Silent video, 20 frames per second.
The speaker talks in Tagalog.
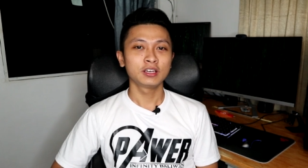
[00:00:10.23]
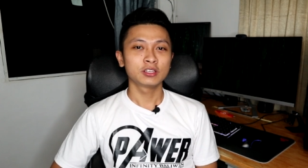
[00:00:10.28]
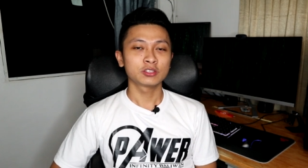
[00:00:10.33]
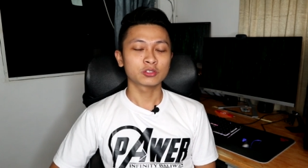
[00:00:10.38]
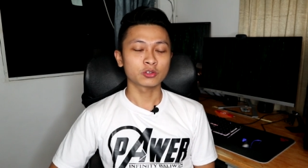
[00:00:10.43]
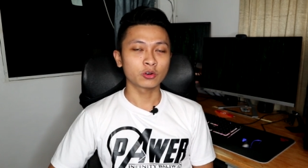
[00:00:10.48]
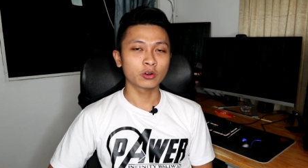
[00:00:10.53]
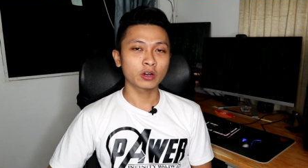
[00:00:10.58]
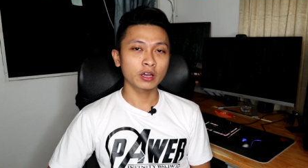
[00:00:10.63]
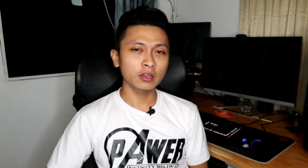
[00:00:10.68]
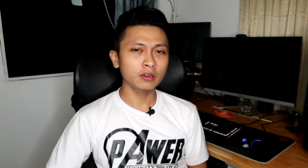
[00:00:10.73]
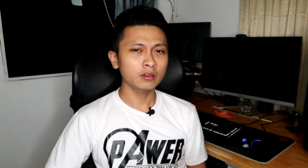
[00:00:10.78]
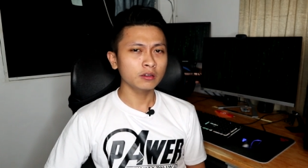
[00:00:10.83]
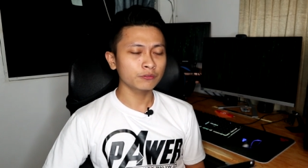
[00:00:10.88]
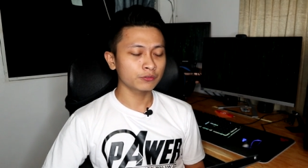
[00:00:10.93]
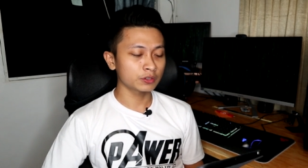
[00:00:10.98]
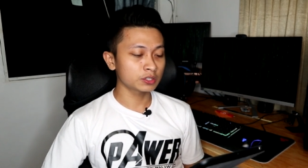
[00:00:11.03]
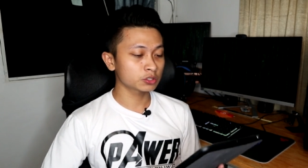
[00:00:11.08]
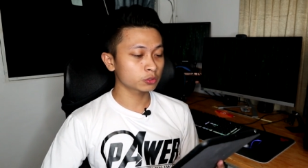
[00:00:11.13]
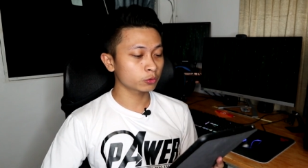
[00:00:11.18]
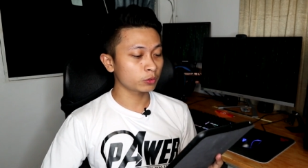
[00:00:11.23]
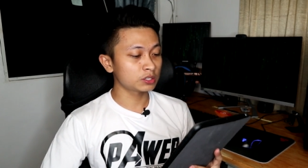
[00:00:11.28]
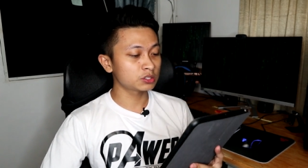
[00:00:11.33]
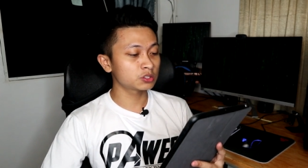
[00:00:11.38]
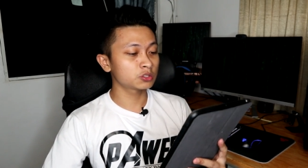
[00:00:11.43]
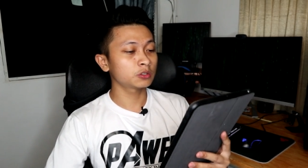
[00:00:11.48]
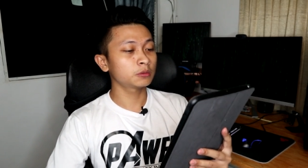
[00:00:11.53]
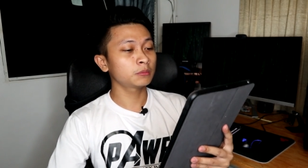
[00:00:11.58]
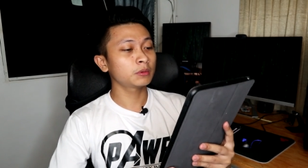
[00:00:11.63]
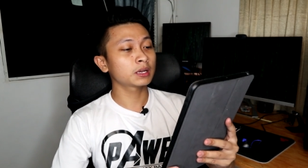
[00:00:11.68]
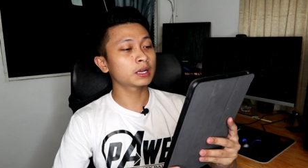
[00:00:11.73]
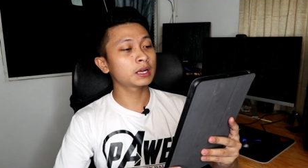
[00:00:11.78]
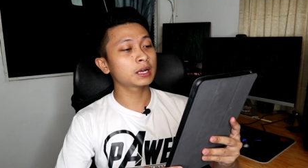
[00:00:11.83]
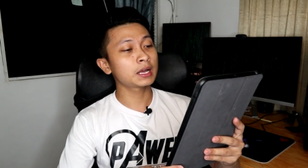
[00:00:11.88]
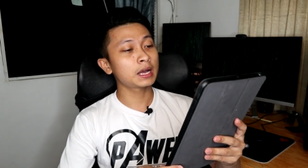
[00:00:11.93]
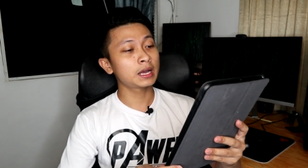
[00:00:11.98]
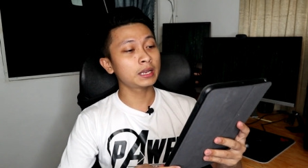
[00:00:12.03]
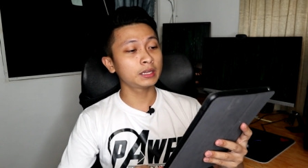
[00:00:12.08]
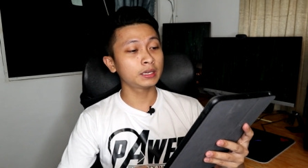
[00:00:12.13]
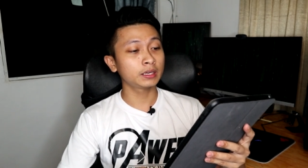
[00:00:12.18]
So, ngayon ang first question
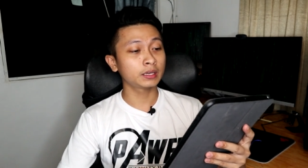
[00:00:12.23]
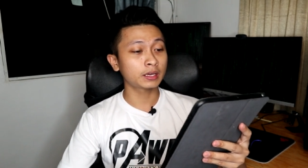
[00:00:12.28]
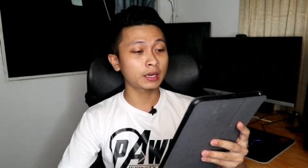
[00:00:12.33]
manggagaling